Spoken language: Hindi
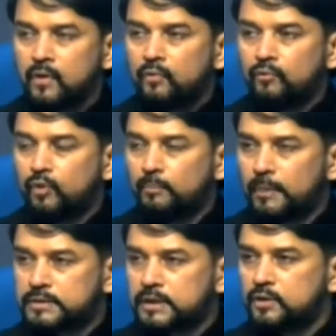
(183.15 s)
वो
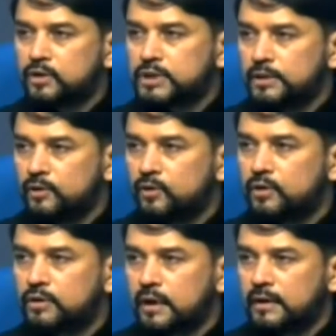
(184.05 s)
मदद और
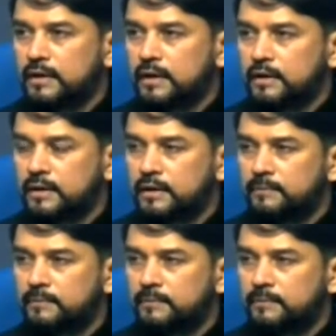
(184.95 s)
सहयोग करने के लिए